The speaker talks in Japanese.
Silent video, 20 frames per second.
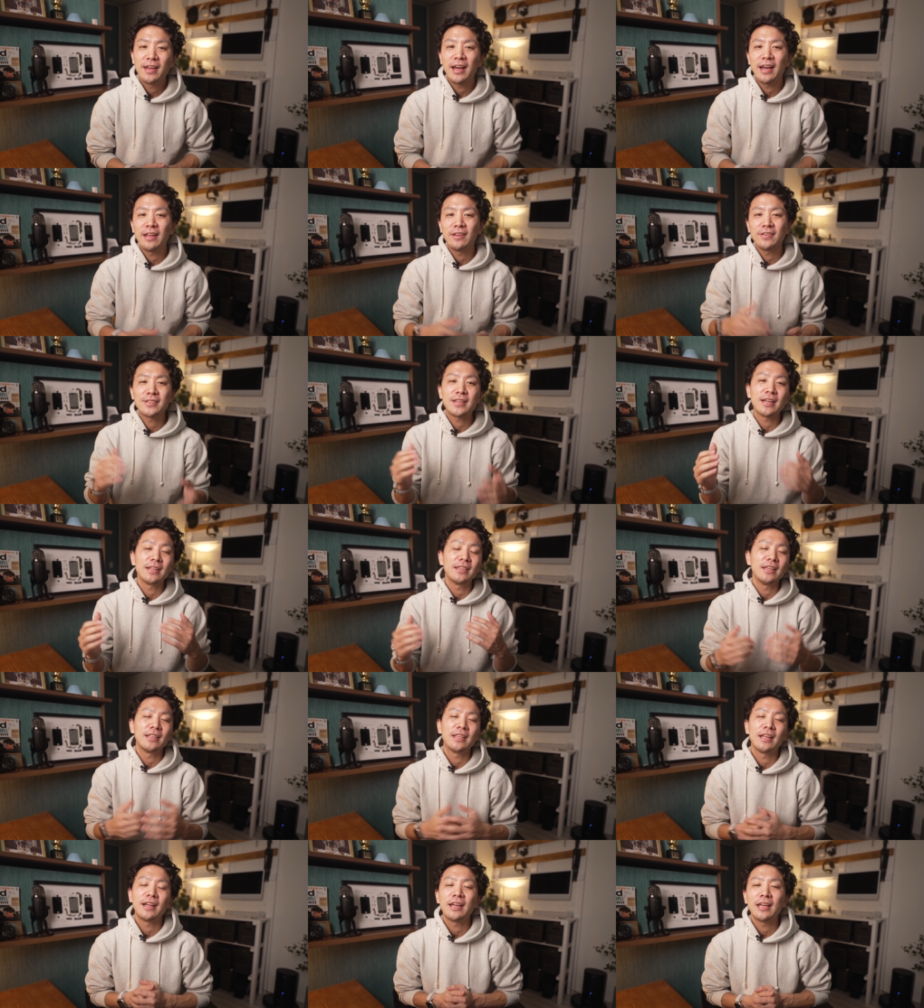あの、使っ
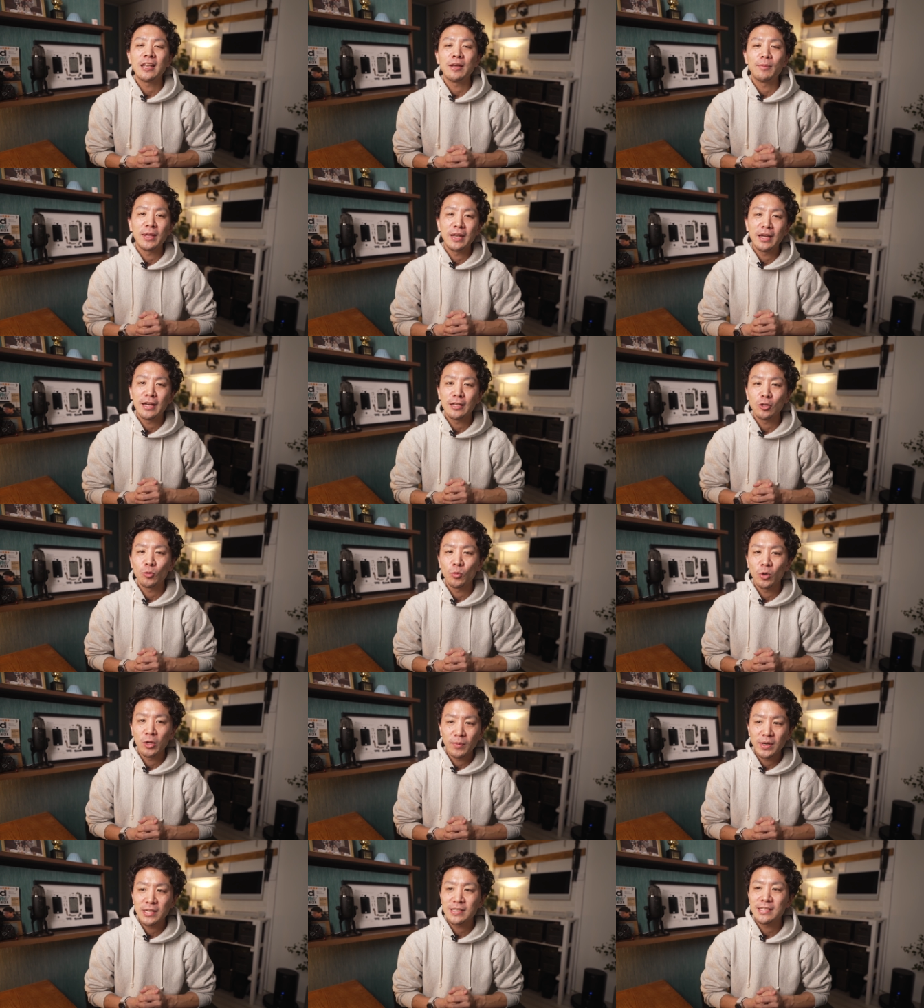ていただければなと
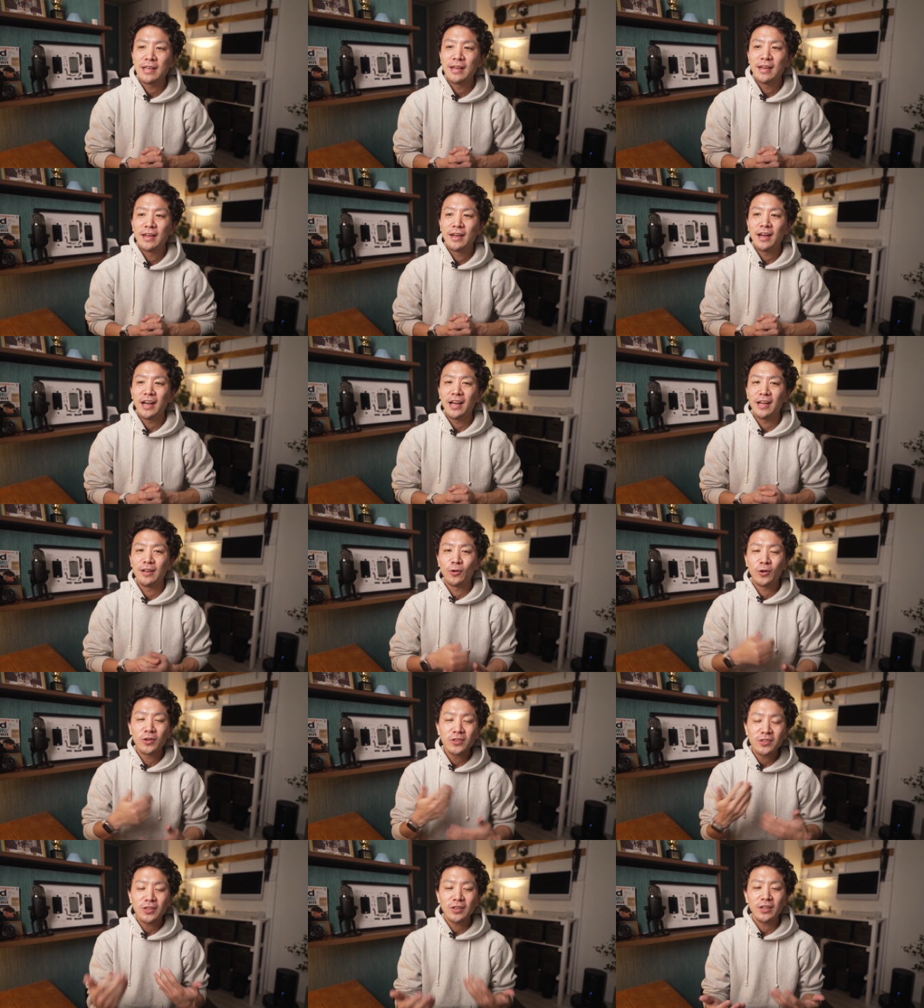思いますあの
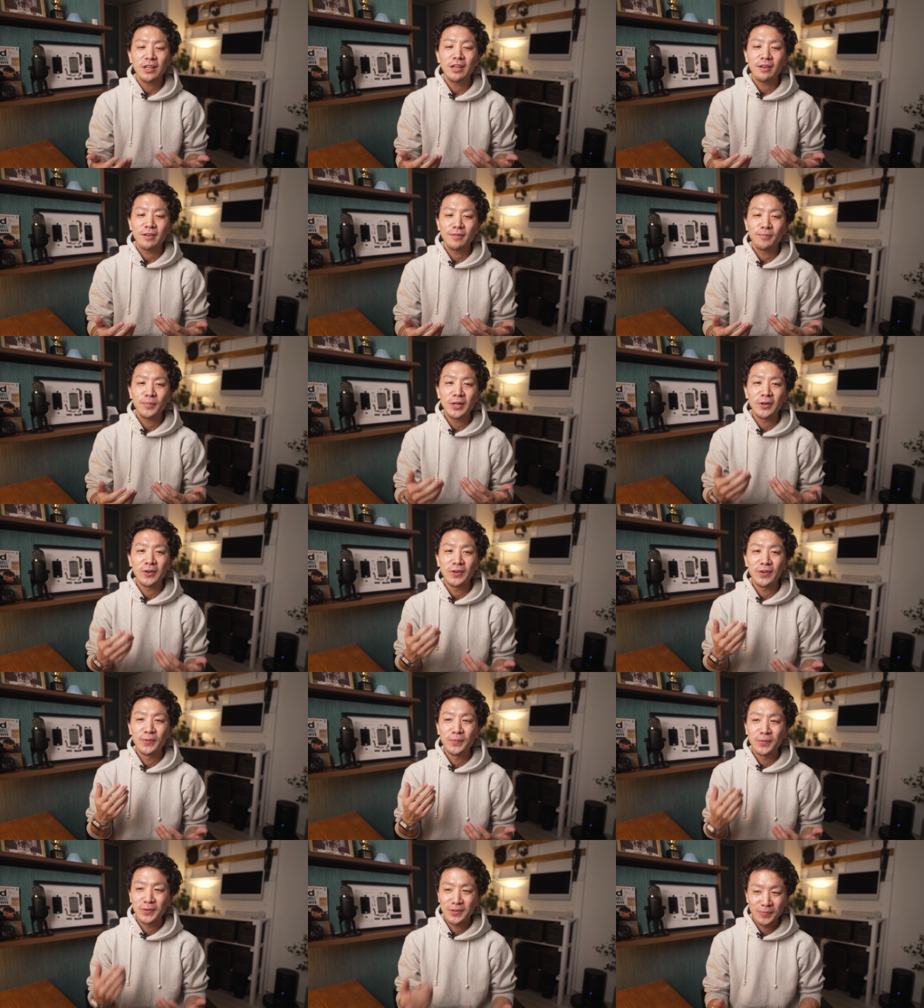本当に
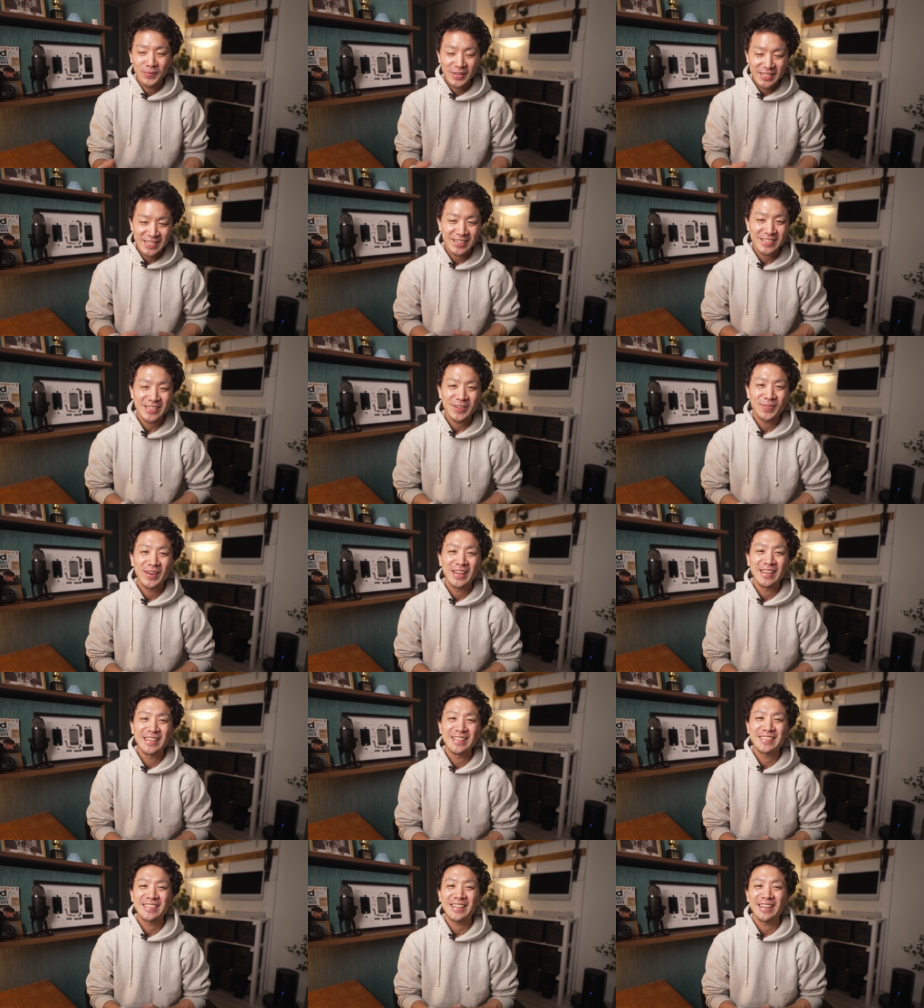ミロ僕めちゃくちゃ
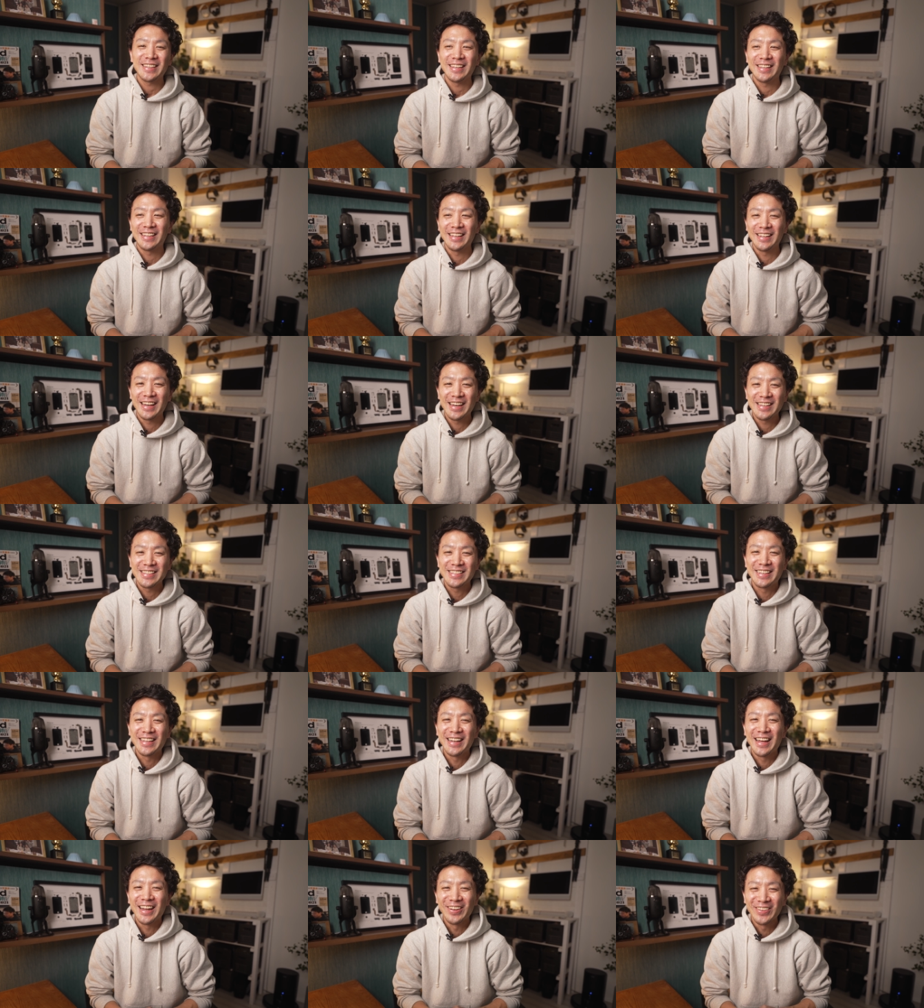毎日使ってて大好
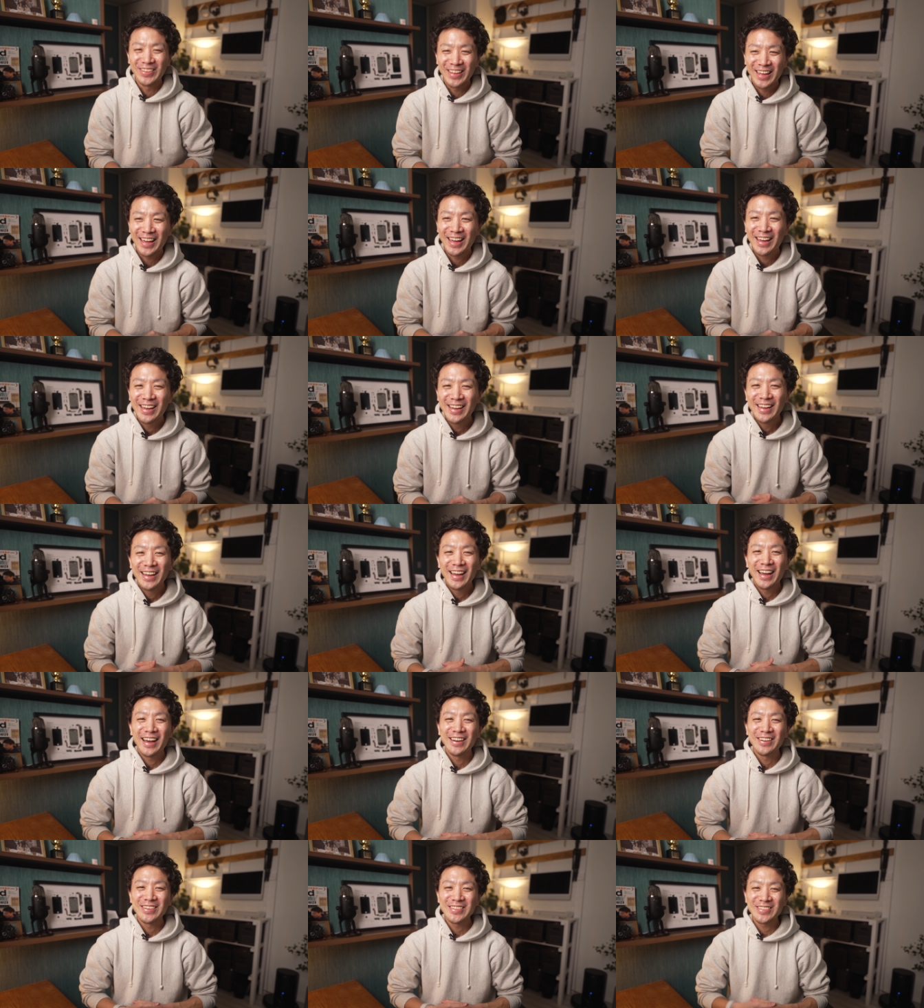きなので
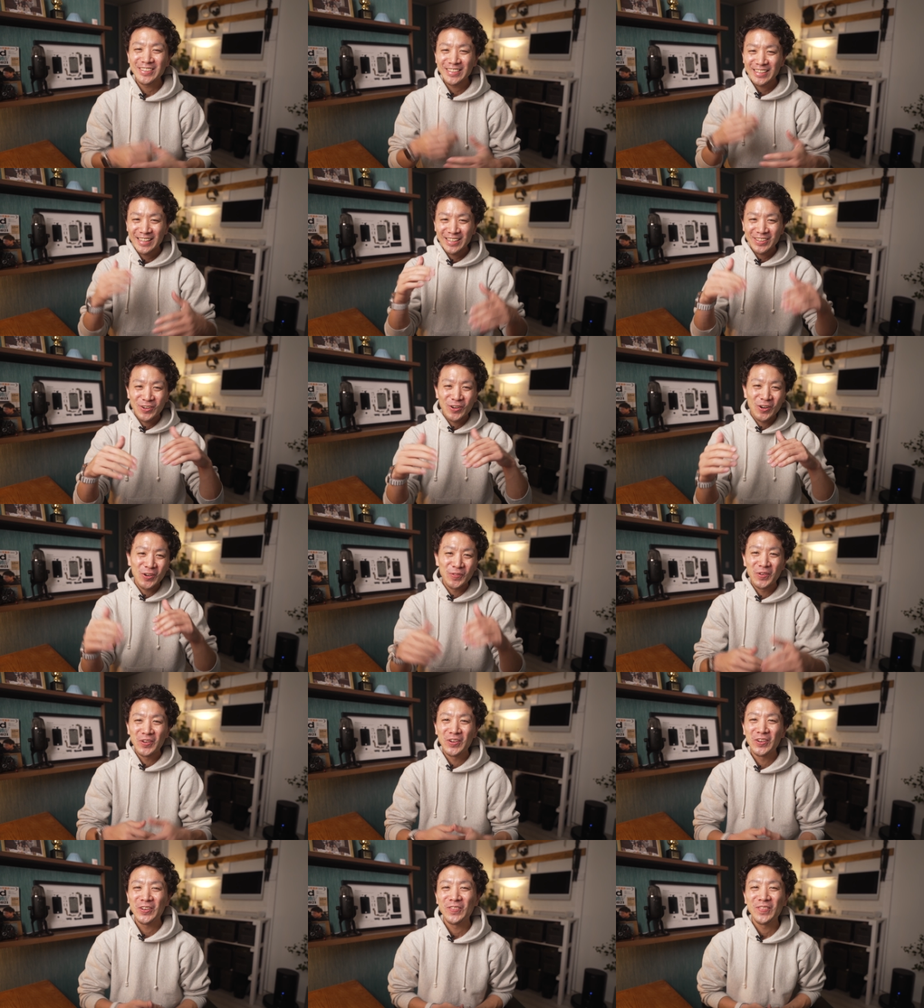あのそういったところ
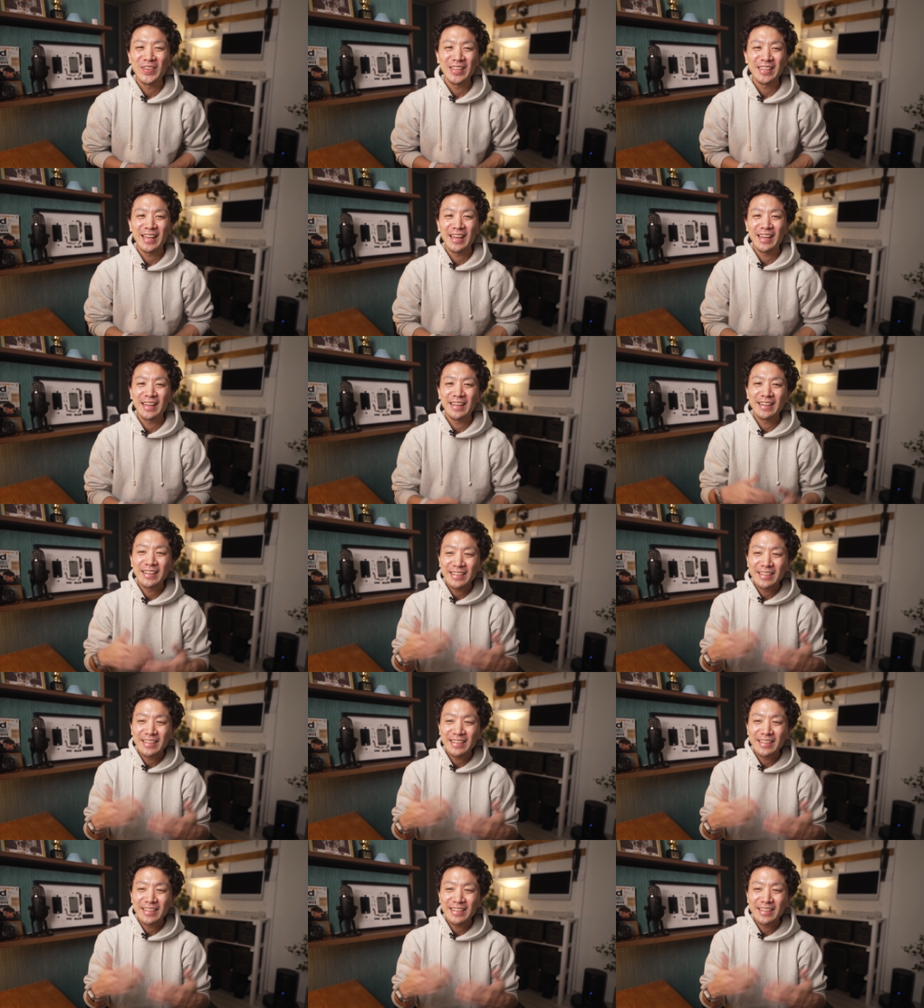も含めて